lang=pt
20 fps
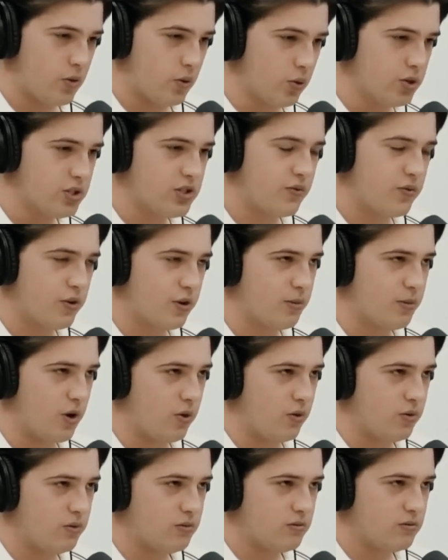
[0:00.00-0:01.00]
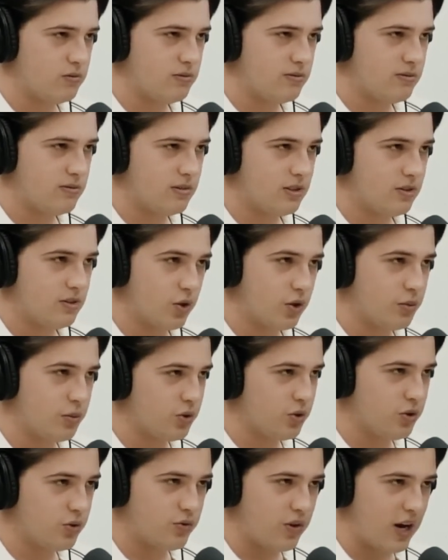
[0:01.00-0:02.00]
use formal. Todo
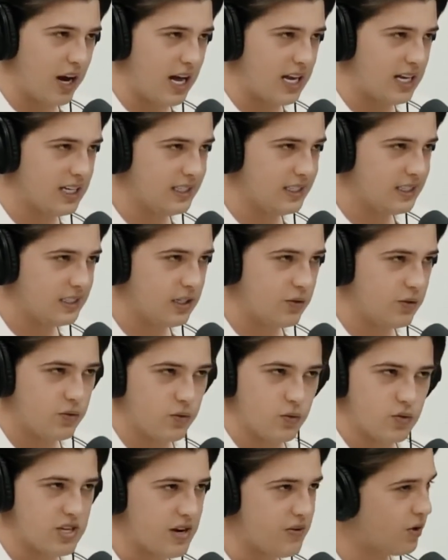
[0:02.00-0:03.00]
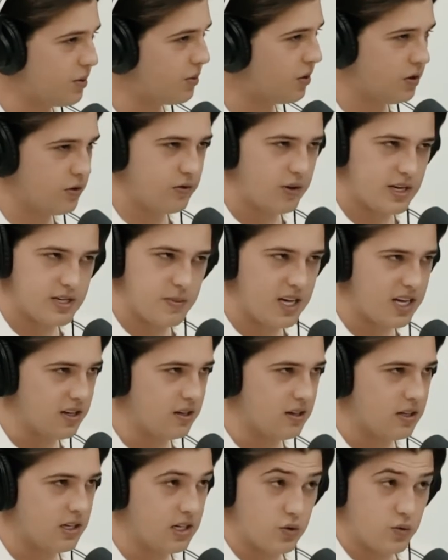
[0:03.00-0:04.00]
mundo fala que usar formal não faz
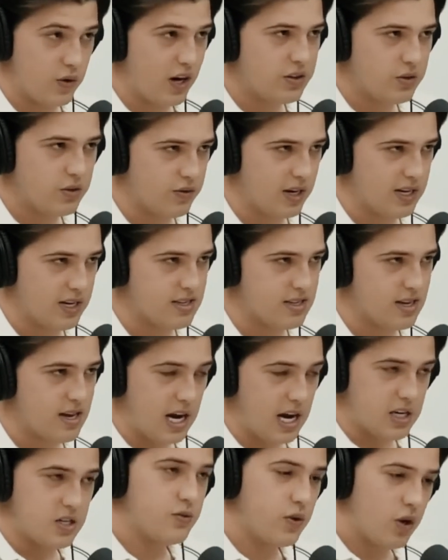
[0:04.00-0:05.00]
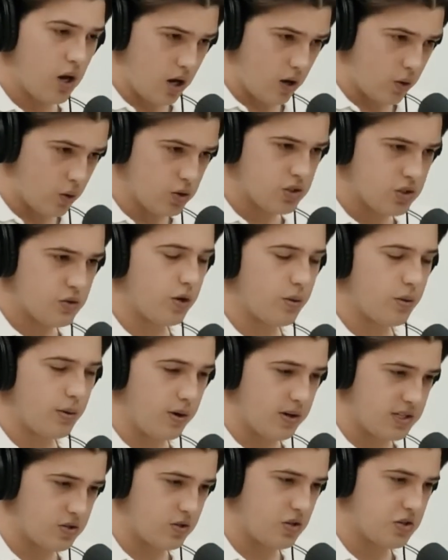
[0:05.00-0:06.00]
bem. E de fato não faz. A gente fala, ah, use
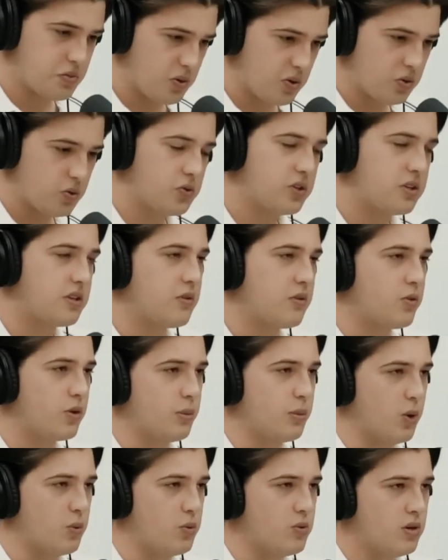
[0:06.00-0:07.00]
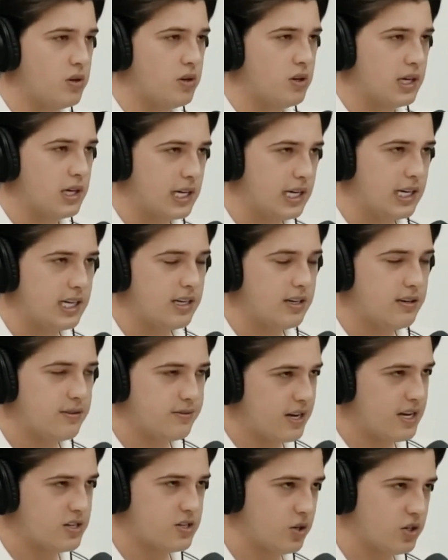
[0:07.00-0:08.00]
formal, esse é nosso produto que tem formal. Clique e
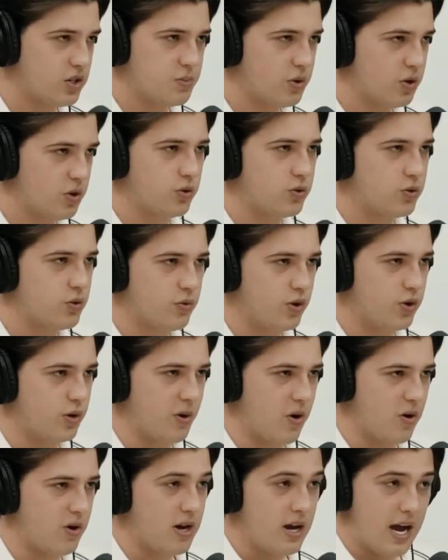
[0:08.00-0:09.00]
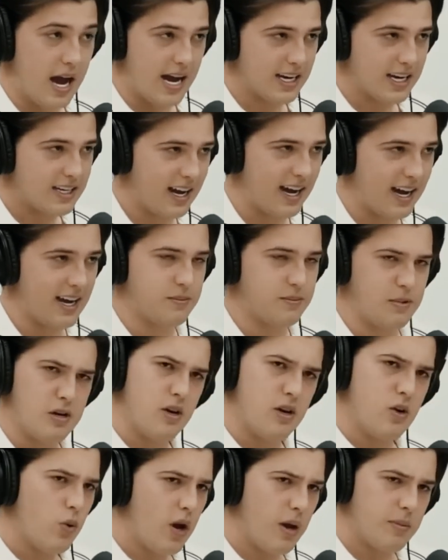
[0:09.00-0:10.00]
veja o nosso produto com formal. Uhum. Aí que tá.
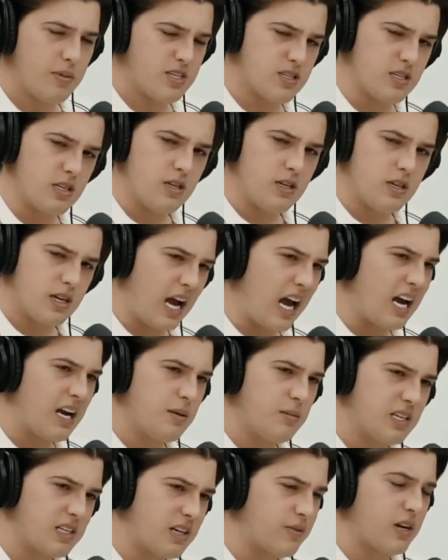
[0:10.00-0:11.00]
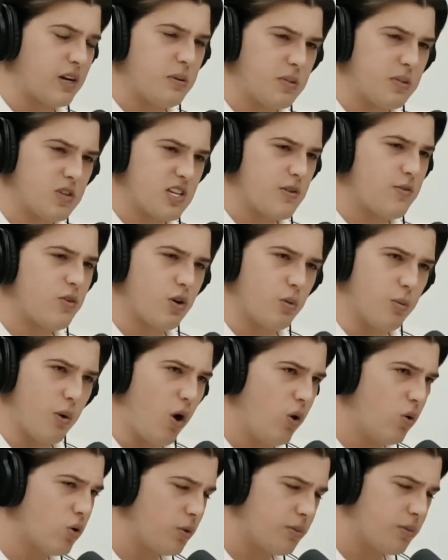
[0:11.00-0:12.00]
Ué, mas caramba, ele tá falando pra usar
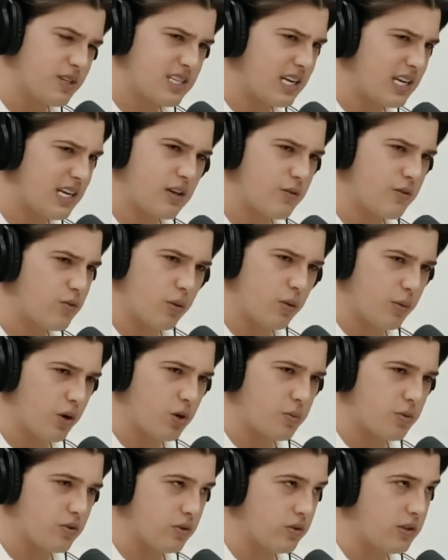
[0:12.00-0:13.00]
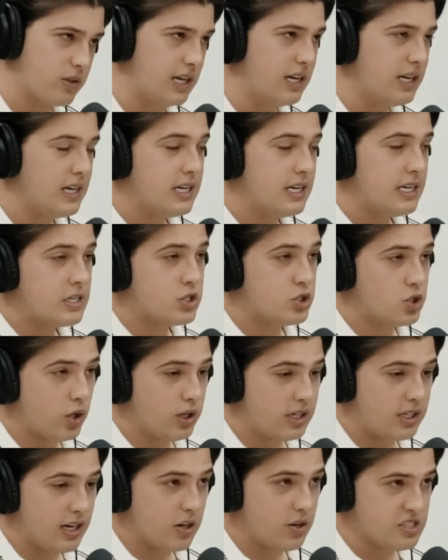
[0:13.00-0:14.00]
formal? Como assim? Ele tem formal no produto dele.
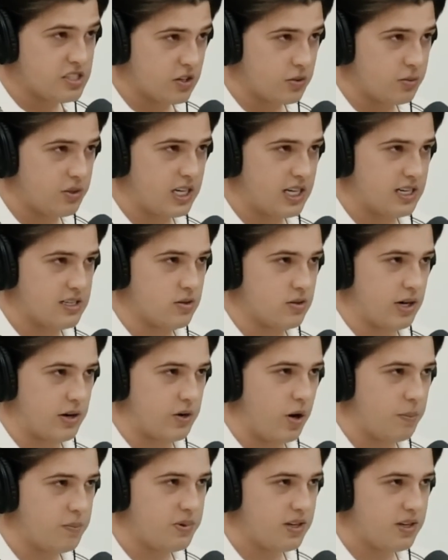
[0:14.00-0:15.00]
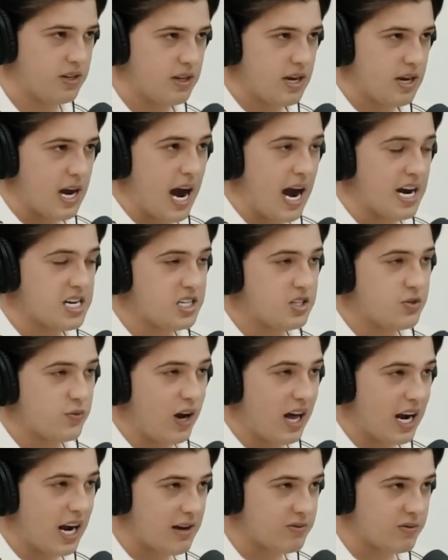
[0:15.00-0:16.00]
Só que na nossa comunicação da COP, a gente
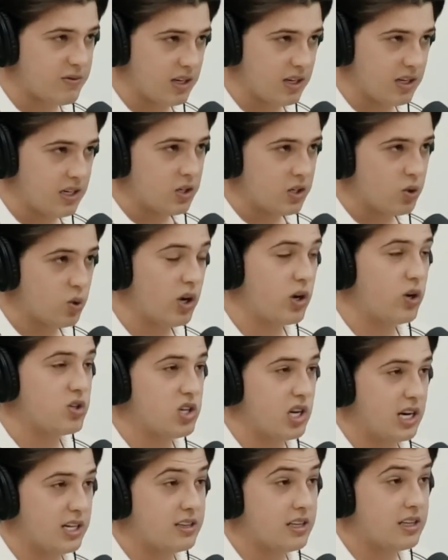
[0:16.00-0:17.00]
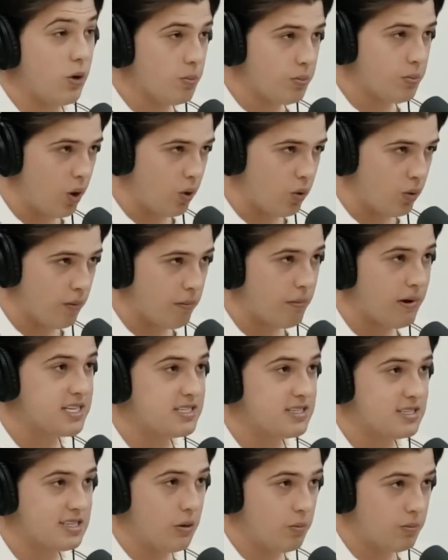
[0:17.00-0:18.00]
falava que o negócio era tão bom,
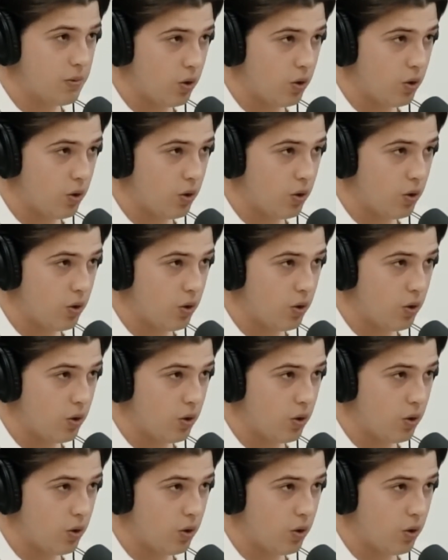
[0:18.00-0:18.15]
mas tão